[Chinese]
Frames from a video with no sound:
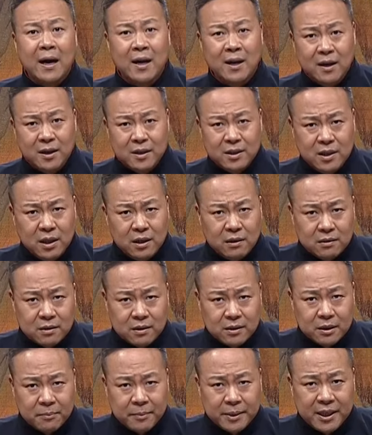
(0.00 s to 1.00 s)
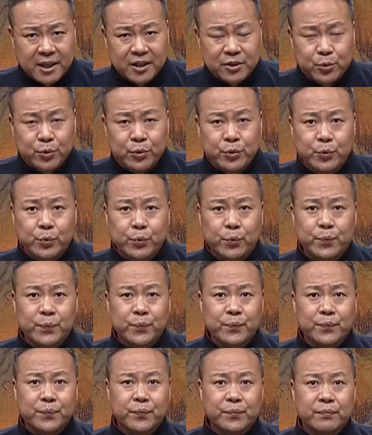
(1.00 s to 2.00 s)
王就是这么一个君主。
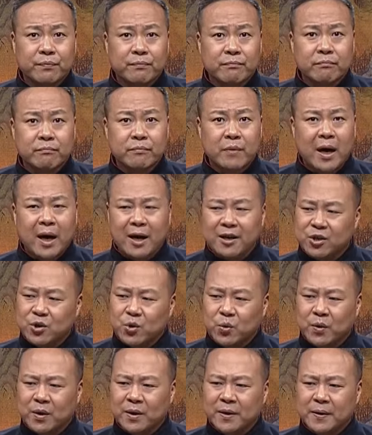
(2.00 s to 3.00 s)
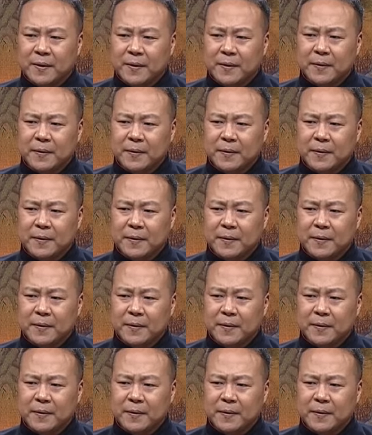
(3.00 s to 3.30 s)
按说。